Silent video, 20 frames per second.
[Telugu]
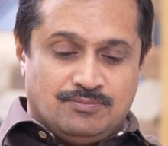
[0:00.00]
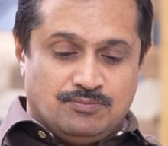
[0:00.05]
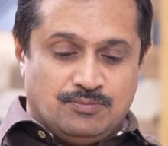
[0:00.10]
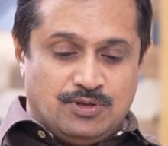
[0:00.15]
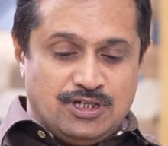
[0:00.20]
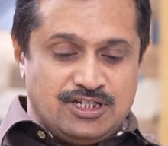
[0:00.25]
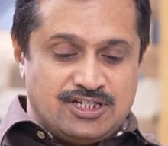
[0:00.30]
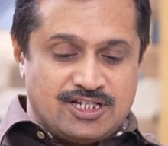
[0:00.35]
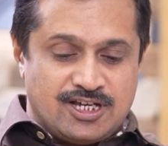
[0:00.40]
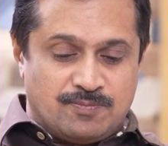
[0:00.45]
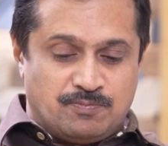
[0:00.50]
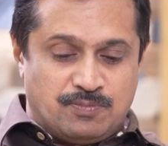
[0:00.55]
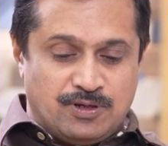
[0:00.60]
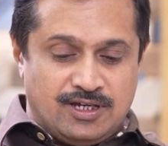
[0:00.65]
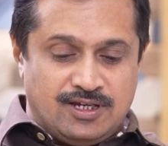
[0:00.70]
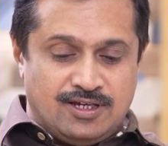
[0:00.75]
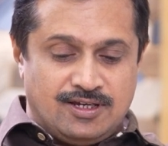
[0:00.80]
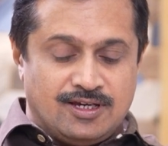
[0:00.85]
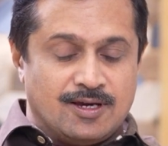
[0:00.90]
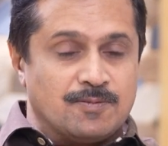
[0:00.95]
బీజేపీ
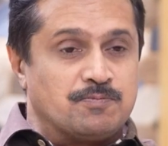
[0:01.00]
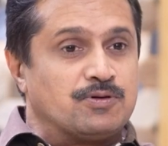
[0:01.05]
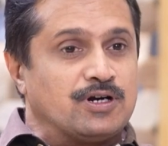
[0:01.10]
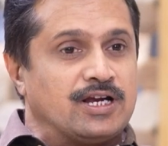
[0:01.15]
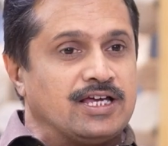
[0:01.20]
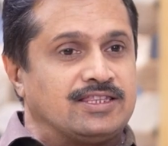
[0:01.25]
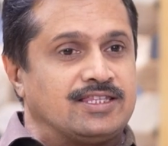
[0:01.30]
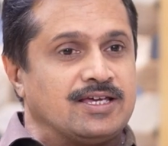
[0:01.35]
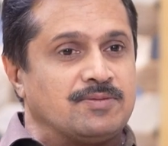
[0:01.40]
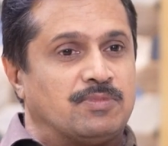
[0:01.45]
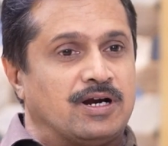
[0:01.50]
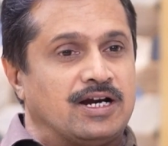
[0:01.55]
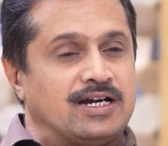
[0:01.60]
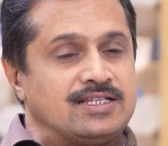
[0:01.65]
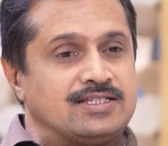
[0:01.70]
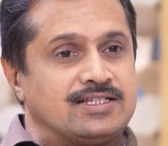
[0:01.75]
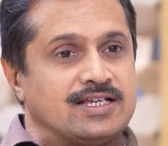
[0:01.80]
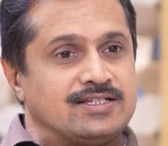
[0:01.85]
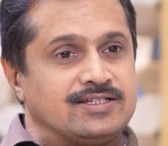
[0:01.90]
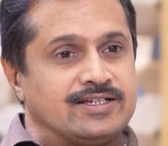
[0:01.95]
ఎప్పుడైతే
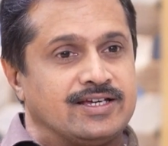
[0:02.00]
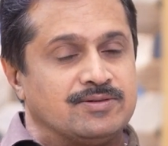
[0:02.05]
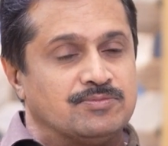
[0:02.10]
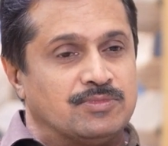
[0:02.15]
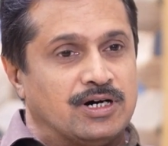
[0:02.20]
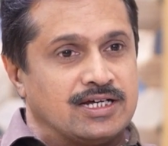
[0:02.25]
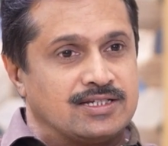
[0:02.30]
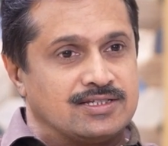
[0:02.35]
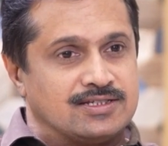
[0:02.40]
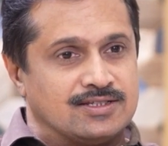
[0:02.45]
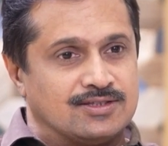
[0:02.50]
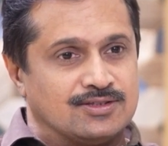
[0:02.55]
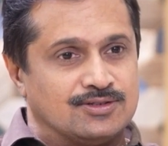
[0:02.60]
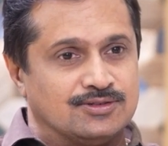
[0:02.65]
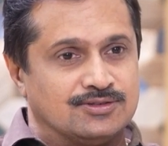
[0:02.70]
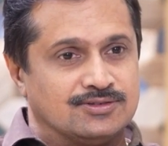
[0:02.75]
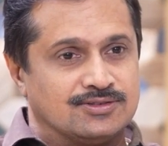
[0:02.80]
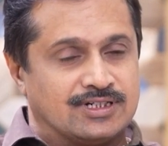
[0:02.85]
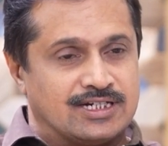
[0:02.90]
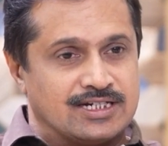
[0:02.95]
బండి సంజయ్ని మార్చిందో
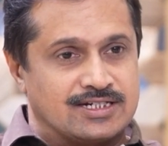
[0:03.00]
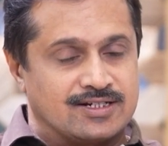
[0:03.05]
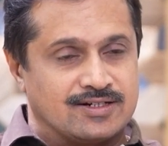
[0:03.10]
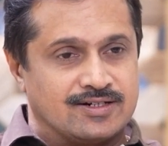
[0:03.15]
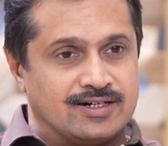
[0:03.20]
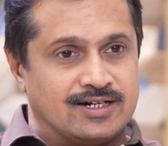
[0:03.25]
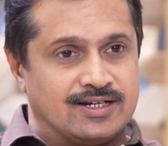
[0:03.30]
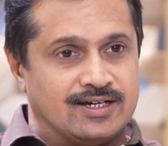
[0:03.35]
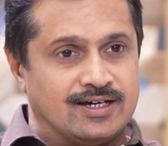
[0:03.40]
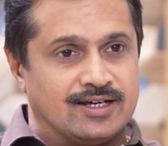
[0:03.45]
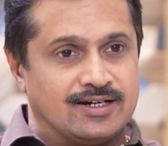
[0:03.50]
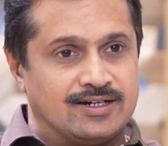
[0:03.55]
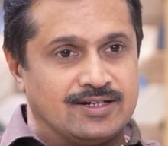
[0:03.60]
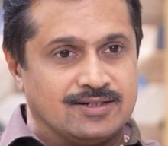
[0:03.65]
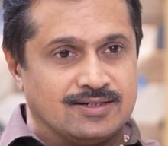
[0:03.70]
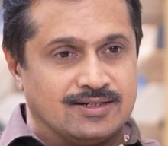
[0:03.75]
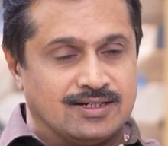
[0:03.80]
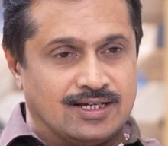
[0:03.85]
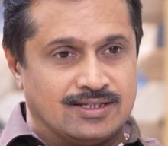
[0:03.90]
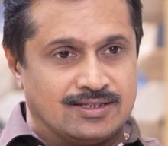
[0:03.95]
కిషన్ రెడ్డి గారిని
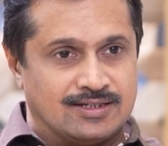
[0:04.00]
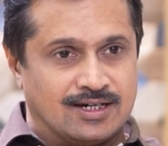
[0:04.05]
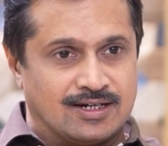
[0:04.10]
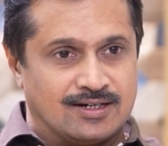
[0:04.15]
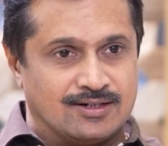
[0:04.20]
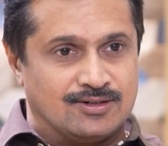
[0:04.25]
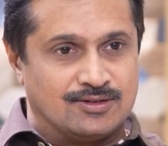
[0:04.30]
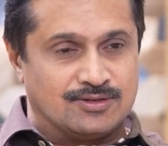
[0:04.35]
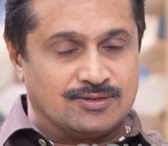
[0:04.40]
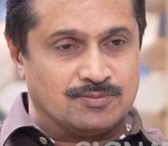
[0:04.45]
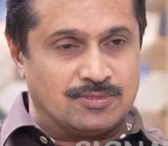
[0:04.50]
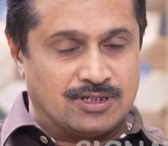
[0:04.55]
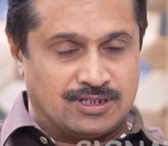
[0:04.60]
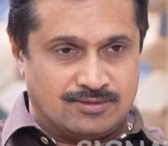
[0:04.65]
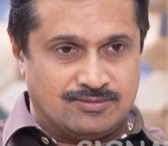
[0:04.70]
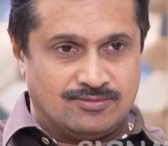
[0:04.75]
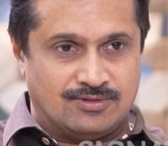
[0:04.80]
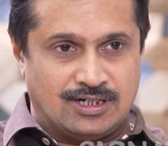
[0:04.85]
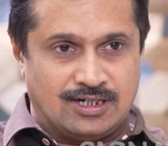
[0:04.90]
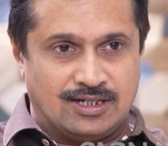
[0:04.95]
అధికారంలోకి
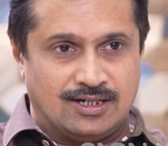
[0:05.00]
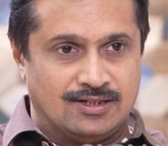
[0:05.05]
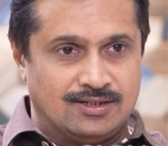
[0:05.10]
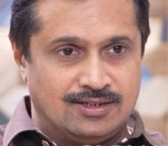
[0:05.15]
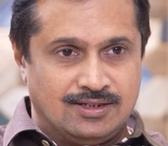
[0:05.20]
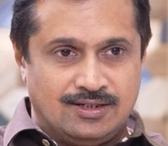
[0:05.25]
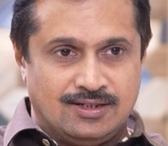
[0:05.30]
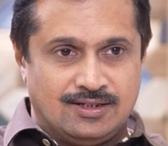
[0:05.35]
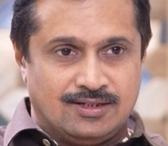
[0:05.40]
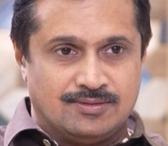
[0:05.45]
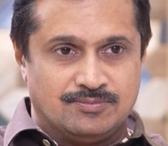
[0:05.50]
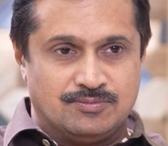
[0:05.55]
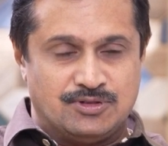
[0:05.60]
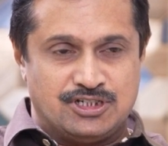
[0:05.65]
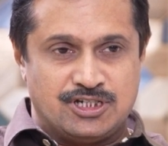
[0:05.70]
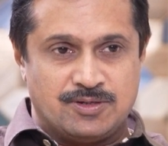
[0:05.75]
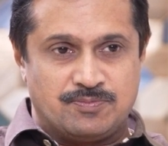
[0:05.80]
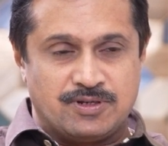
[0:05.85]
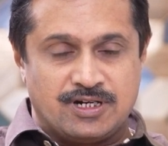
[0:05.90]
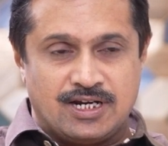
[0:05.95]
అదే వాళ్ళ
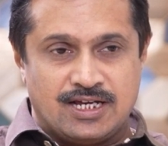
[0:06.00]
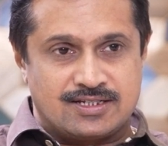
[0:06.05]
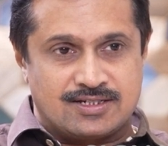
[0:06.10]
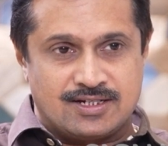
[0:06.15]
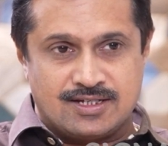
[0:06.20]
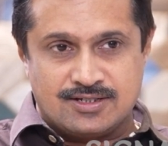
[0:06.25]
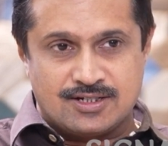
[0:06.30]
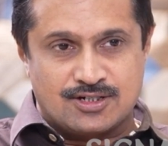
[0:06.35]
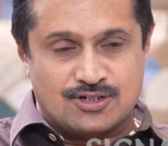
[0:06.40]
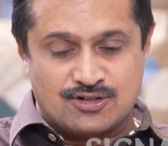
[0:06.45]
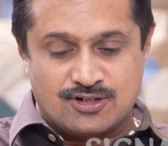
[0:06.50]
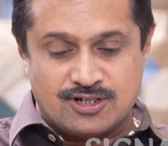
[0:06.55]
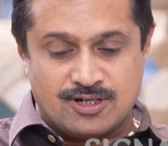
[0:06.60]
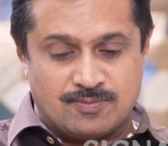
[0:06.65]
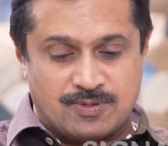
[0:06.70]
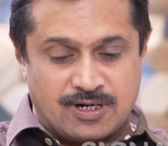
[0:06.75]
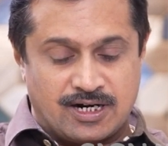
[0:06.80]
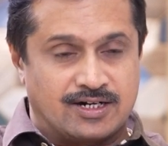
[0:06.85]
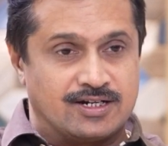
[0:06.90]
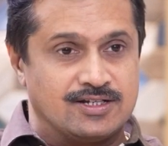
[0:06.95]
బీజేపీ రాష్ట్ర అధ్యక్షుడిగా
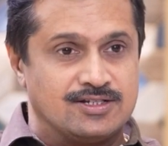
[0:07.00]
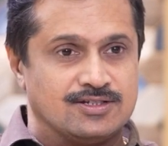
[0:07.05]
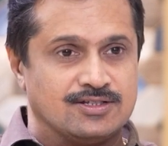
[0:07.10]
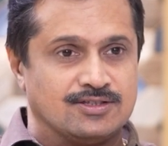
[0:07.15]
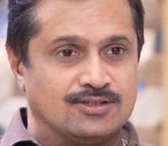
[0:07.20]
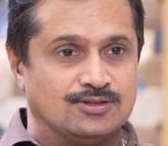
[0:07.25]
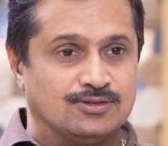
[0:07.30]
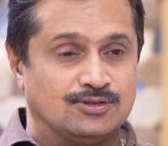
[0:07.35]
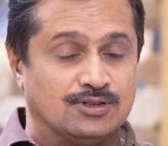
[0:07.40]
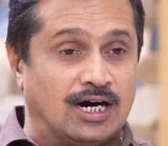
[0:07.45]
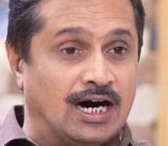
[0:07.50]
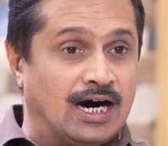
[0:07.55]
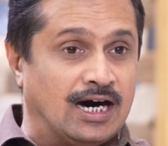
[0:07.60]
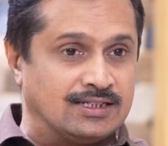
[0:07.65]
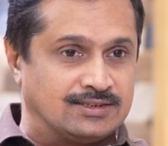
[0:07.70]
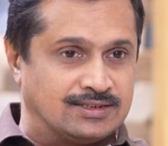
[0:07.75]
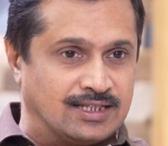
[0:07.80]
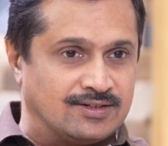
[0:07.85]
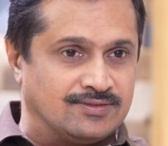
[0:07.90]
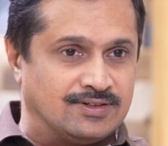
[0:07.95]
ప్రకటించిందో ఆ
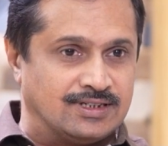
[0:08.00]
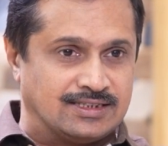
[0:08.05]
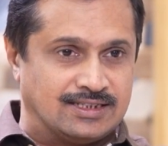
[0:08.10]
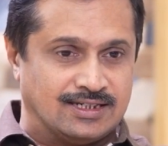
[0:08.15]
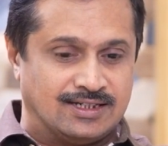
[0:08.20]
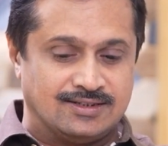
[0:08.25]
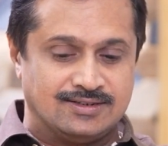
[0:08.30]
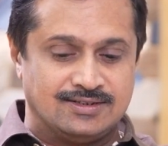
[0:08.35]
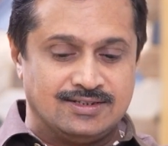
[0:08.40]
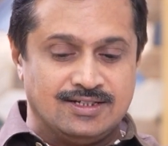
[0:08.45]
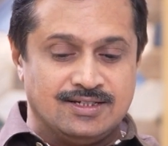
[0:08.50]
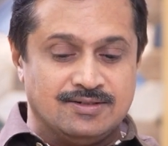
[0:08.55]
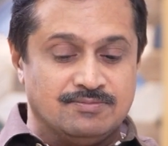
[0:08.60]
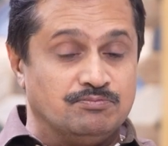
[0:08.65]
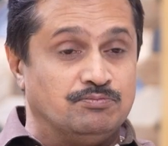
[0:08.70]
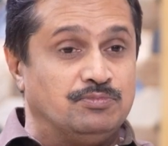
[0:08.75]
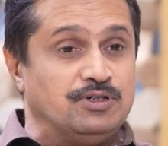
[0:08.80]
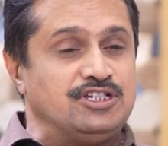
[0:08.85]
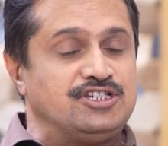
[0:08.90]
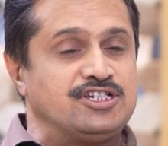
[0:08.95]
తర్వాత
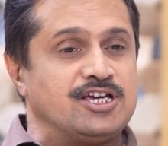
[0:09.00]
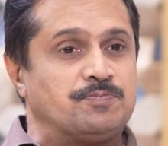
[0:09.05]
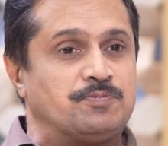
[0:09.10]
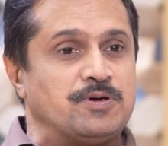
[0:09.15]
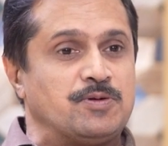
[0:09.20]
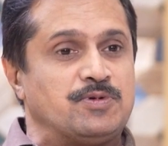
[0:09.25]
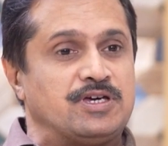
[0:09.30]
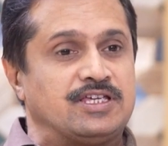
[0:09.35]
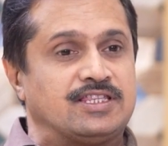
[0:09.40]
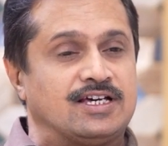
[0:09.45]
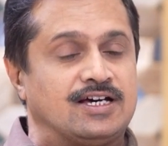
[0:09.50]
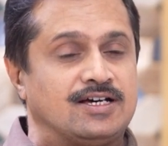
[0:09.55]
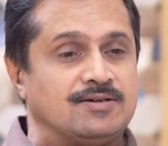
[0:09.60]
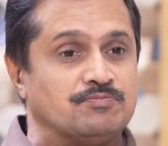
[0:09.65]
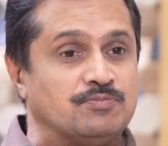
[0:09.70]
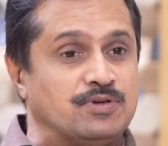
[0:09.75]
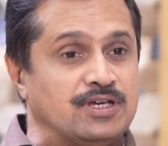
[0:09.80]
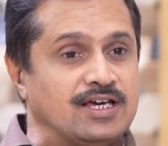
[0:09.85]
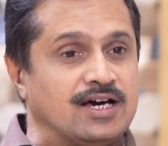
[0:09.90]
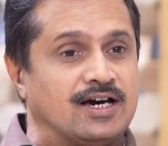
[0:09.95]
బీజేపీ మీద
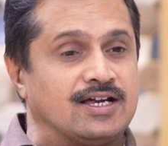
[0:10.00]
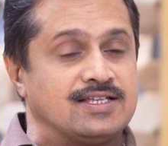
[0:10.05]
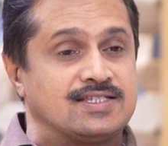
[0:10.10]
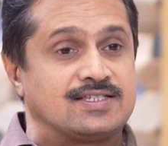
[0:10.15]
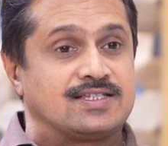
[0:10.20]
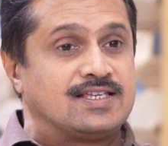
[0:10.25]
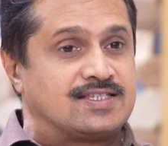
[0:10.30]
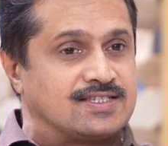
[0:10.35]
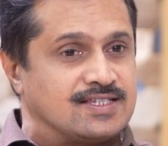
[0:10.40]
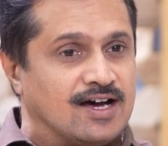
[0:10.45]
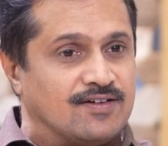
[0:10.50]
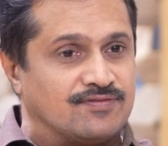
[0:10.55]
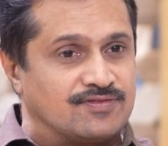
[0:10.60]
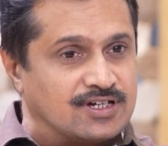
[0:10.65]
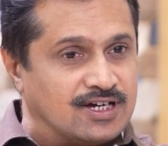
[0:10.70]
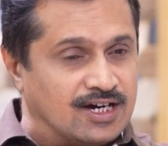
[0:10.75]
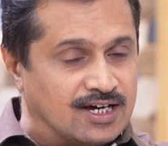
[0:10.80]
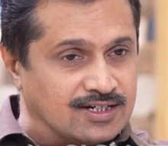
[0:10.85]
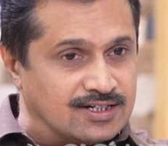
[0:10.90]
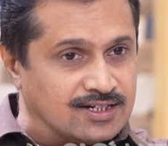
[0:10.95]
బీఆర్ఎస్కి సాఫ్ట్
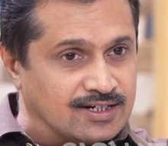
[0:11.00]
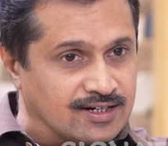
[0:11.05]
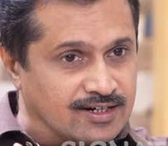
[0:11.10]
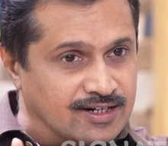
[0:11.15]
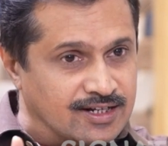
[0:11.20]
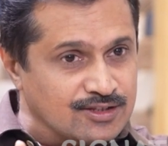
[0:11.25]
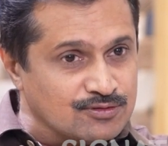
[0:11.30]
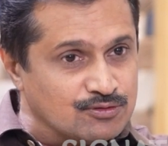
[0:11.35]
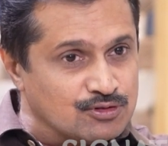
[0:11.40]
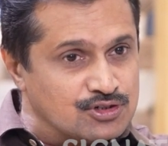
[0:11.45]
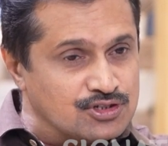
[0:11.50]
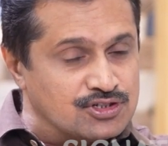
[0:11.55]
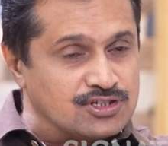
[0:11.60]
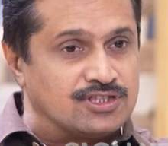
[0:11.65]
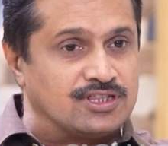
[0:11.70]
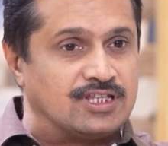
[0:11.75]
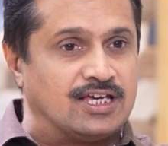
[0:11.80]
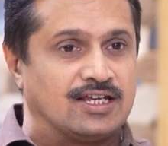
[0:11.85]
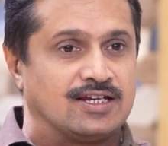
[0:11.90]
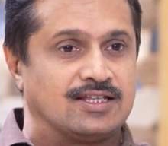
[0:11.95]
కార్నర్ అనేది
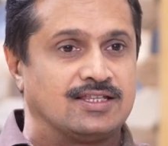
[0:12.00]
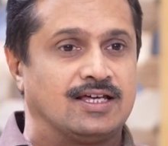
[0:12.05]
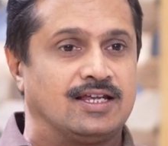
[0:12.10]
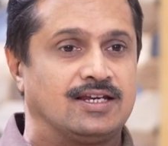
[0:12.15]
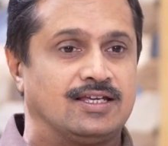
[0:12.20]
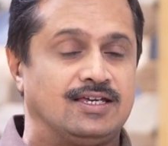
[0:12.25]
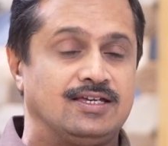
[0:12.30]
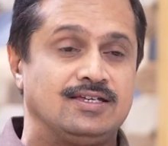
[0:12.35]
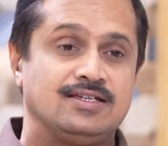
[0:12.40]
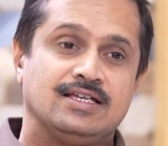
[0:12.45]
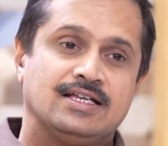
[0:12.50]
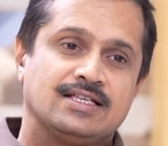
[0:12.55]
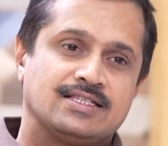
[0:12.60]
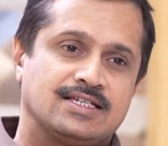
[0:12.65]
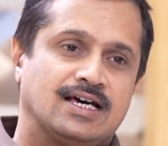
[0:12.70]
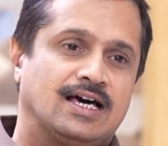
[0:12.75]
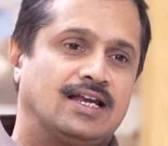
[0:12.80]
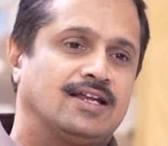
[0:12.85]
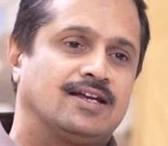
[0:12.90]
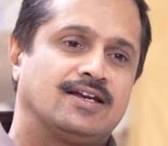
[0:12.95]
వచ్చింది అన్నదానికి
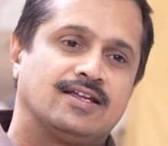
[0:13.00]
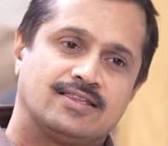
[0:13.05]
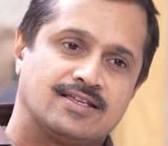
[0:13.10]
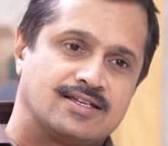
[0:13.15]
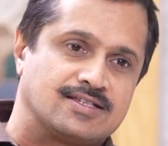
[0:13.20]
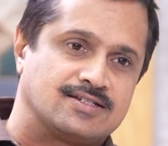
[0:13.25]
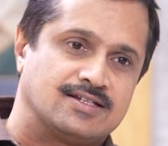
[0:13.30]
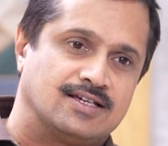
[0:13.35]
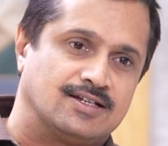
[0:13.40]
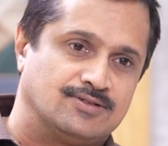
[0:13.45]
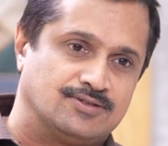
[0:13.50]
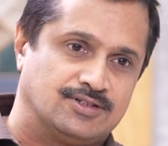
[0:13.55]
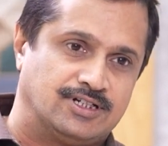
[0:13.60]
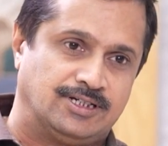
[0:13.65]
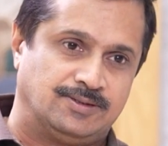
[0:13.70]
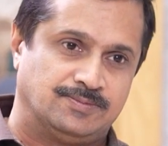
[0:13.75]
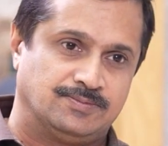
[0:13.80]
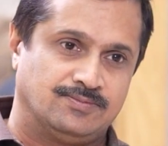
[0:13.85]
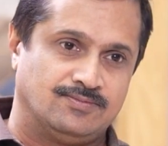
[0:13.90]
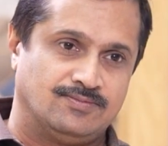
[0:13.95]
చాలా నిదర్శనాలు ఉన్నాయి